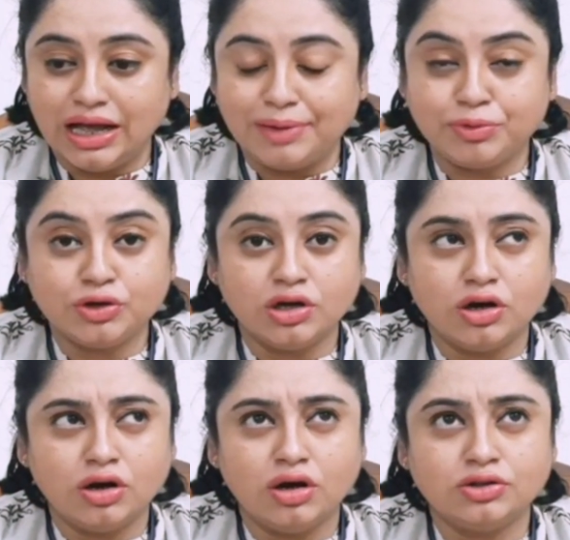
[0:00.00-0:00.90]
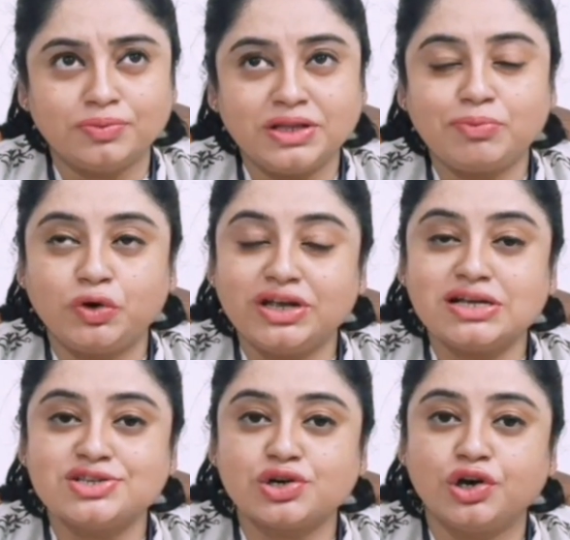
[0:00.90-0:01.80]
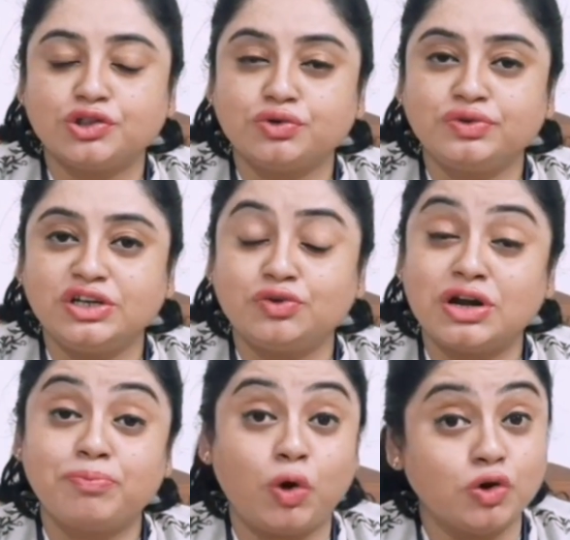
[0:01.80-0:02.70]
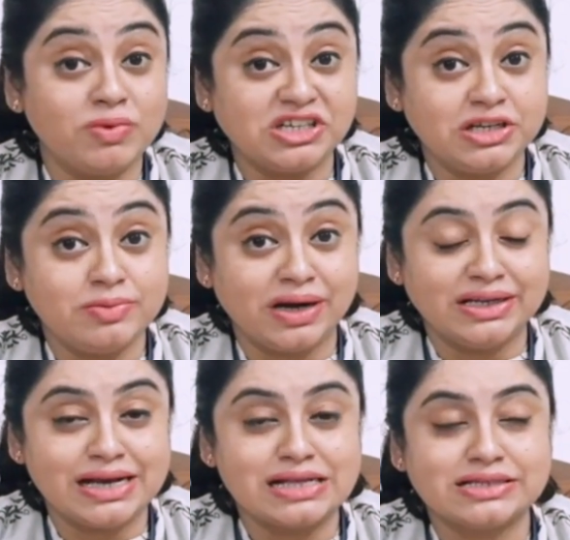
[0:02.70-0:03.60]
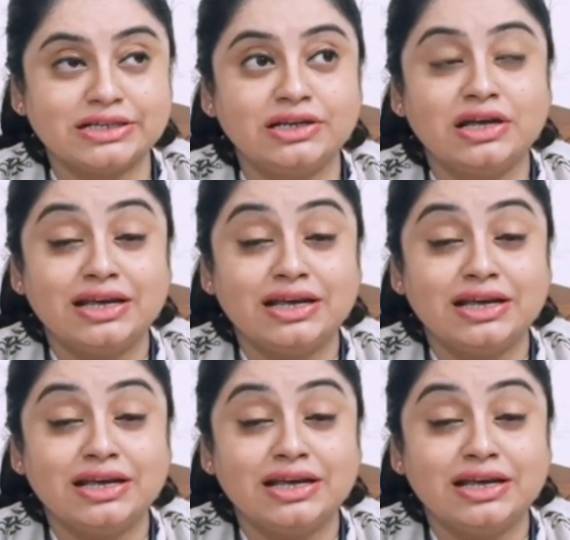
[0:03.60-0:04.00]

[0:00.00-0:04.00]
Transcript: এবং তোমাদের মনে আছে হয়তো উনি ওনার বড় মাসির বাড়ি গেছেন